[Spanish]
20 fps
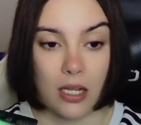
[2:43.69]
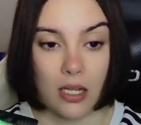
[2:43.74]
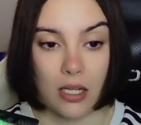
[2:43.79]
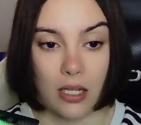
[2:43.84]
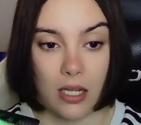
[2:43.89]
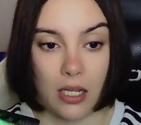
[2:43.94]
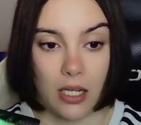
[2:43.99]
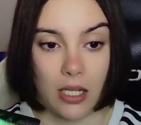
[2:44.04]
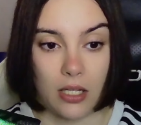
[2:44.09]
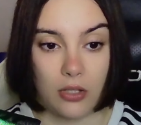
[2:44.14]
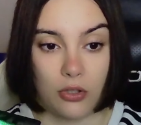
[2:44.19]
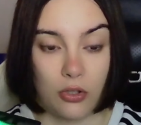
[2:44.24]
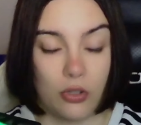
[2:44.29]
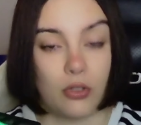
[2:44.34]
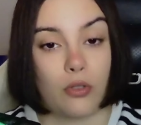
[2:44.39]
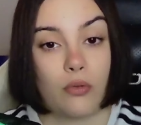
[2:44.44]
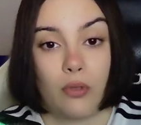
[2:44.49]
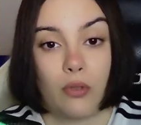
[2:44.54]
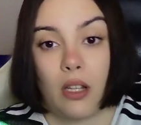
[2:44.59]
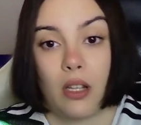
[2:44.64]
Eh, yo
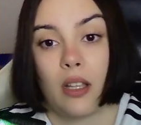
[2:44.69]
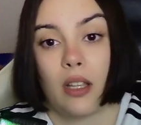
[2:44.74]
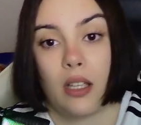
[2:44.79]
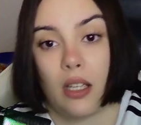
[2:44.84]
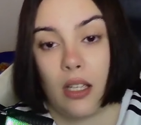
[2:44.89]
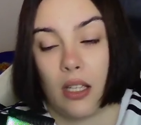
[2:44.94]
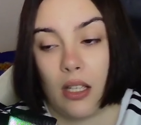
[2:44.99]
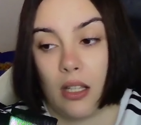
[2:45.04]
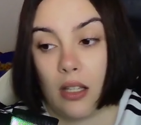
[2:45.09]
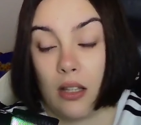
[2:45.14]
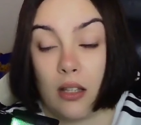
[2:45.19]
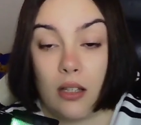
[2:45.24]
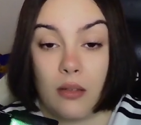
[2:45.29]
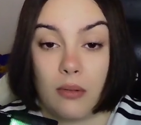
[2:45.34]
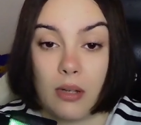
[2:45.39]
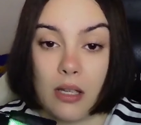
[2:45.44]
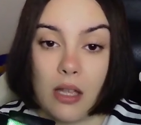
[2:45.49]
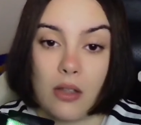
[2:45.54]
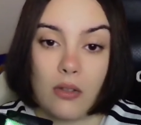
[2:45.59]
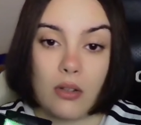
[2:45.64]
estoy fuera de, de,
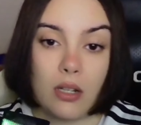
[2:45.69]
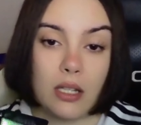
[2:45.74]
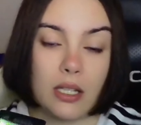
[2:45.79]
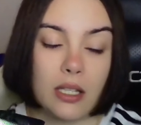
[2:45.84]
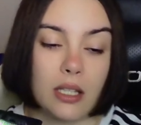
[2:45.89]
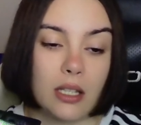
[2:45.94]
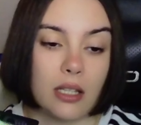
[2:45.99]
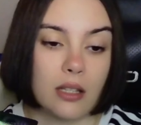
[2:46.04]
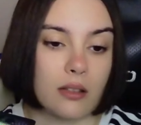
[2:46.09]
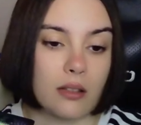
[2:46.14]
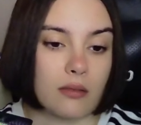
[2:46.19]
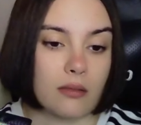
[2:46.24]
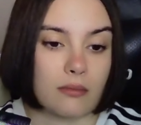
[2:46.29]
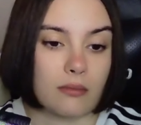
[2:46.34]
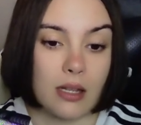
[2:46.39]
Valladolid,